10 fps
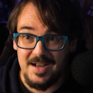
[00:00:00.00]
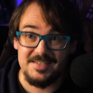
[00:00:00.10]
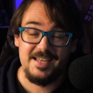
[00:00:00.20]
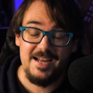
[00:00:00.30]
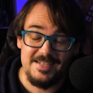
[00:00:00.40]

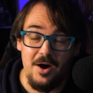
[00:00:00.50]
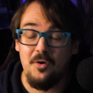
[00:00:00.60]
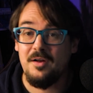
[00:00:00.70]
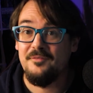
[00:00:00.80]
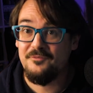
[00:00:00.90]
Also ich hatte
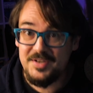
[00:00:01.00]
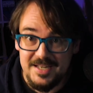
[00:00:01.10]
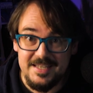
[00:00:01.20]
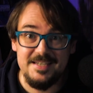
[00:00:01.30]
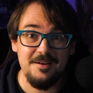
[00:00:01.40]
auch
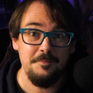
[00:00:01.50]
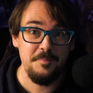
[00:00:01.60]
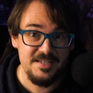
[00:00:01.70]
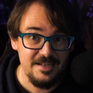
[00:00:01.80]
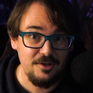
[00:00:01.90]
wieder hier
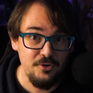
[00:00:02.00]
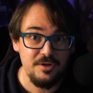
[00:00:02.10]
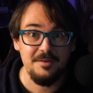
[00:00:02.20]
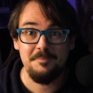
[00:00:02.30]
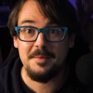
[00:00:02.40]
ein bisschen
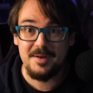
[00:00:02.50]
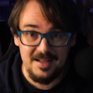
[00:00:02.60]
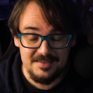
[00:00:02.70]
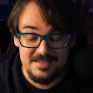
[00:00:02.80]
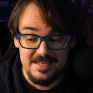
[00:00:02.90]
Glück beim
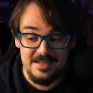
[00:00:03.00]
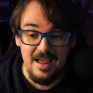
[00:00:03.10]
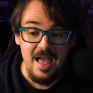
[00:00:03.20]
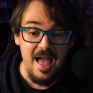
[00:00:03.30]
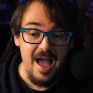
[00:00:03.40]
Kartenziehen,